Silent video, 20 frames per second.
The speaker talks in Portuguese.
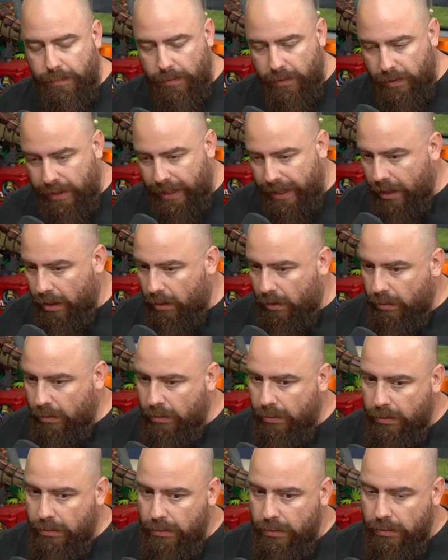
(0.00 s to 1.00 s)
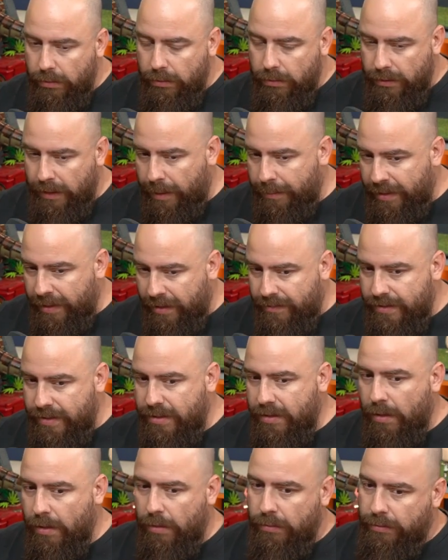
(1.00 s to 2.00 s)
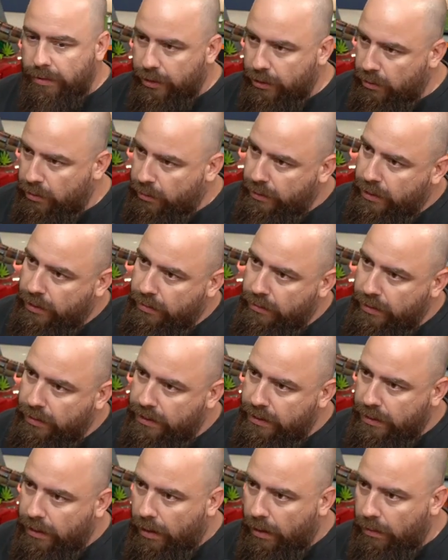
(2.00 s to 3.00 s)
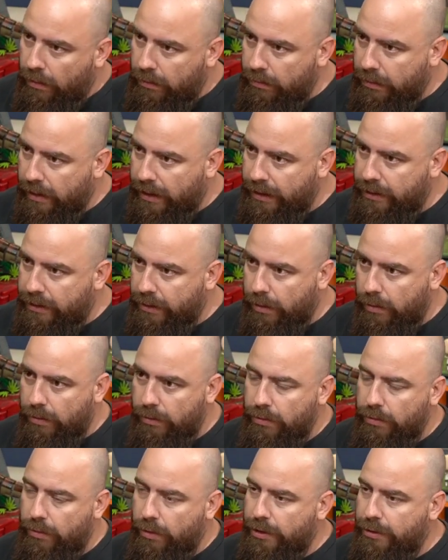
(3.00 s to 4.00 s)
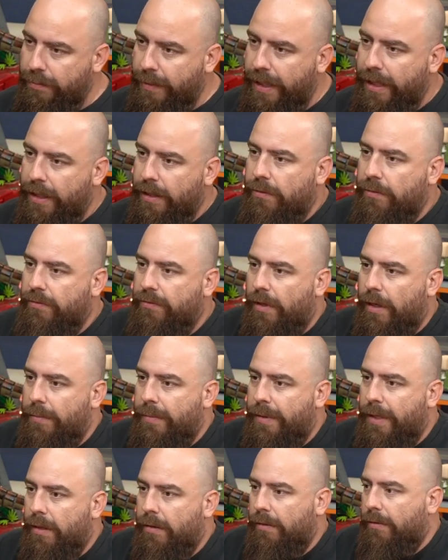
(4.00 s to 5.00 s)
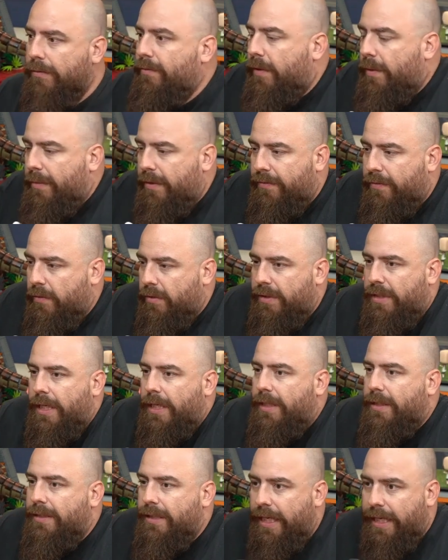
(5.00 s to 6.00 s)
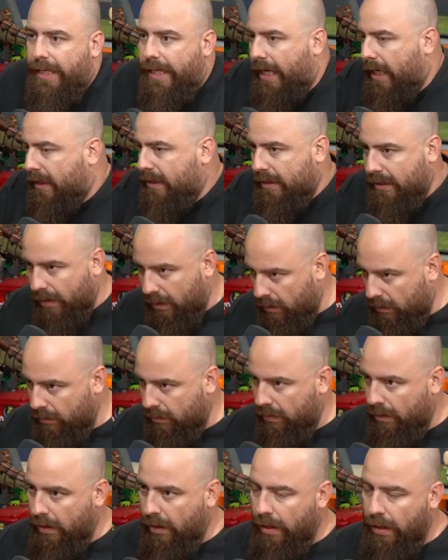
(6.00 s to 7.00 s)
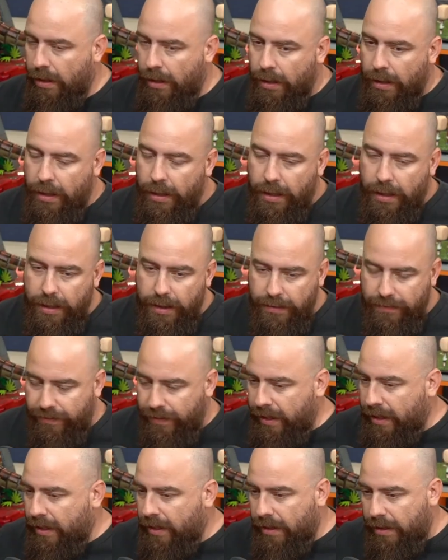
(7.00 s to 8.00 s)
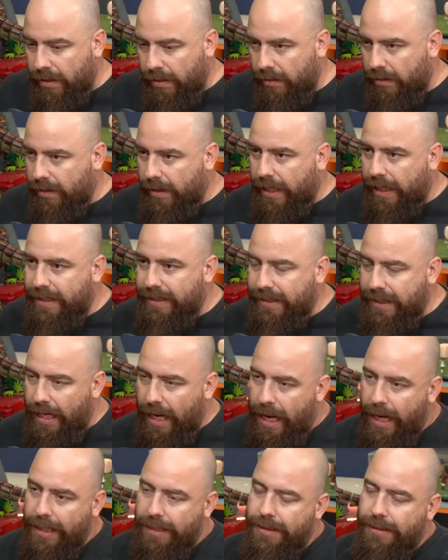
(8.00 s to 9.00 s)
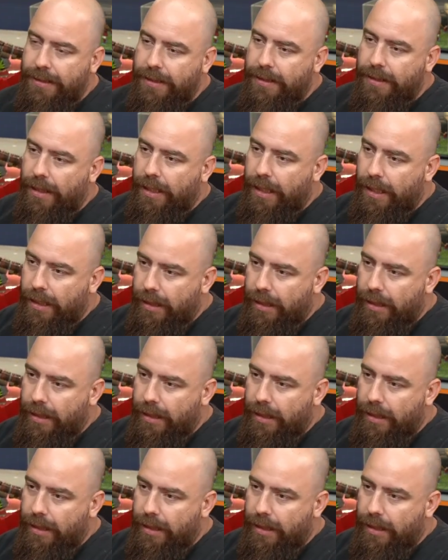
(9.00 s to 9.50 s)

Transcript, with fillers: erro, do, do, na minha visão, de substituição, que tirou os dois meios do Flamengo. O Flamengo ficou sem, sem criação. Enfim, o que, você acha, cara?